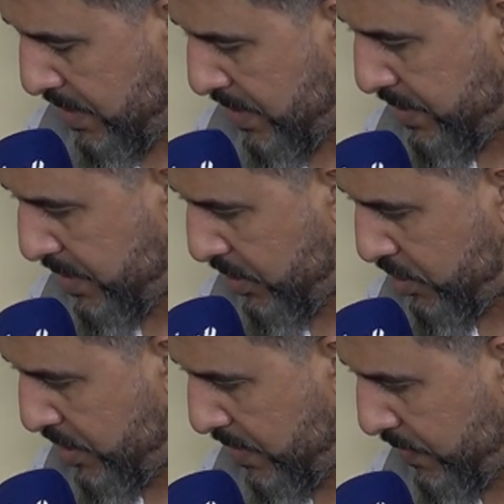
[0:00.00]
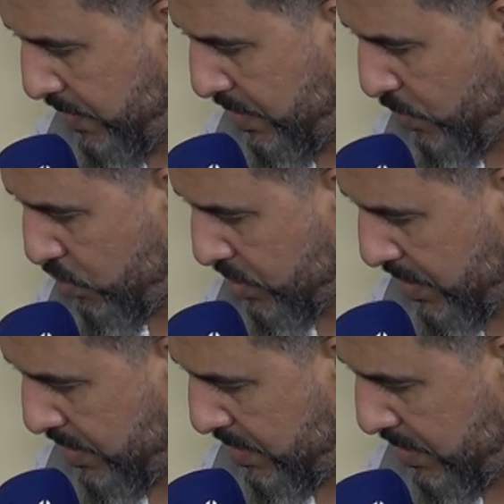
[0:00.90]
هذيك العشرين الف ريال واش
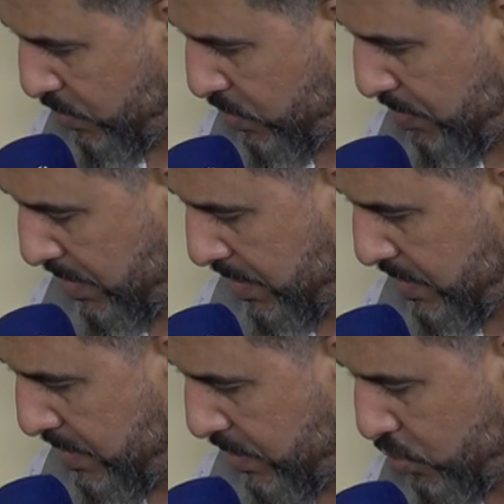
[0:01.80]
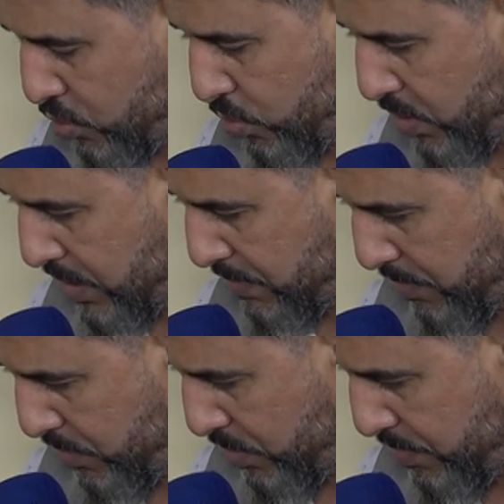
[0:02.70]
قاداك ولا ما قاداكش شنو كطلبي
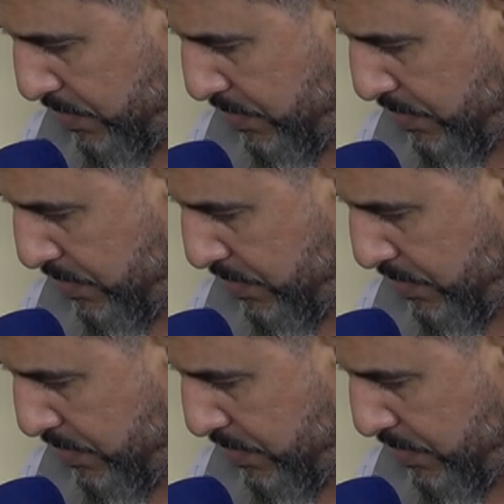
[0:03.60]
منهم